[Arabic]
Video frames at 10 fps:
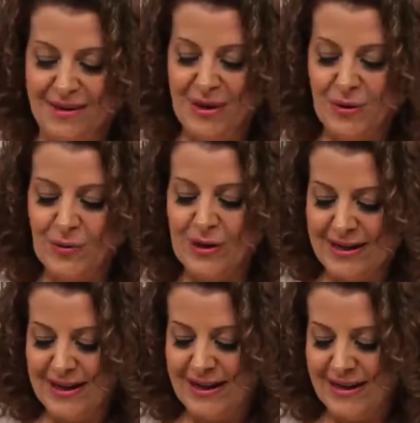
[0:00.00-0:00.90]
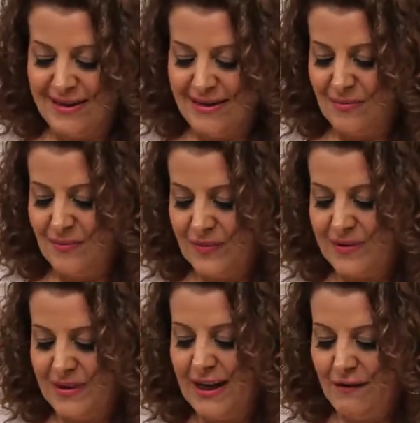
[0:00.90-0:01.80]
تعملوا آه،
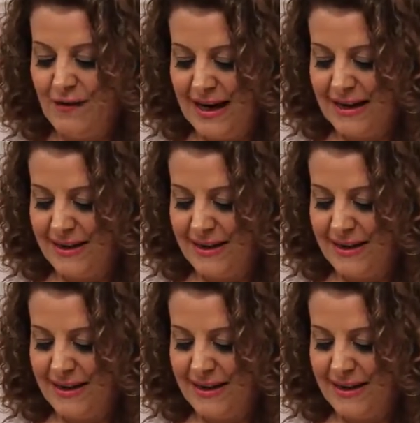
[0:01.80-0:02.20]
ضعف هاي